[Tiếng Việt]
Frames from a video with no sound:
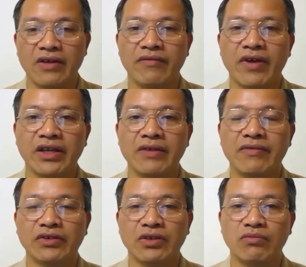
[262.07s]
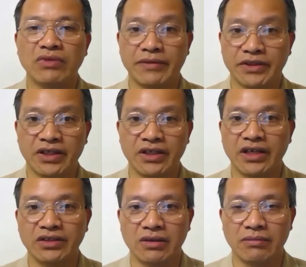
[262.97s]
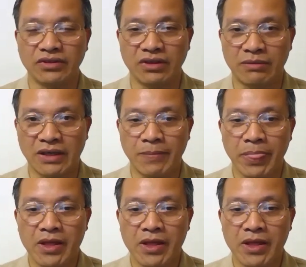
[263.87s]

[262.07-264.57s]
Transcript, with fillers: và anh đi vào trong nhà vệ sinh để anh rửa rửa mặt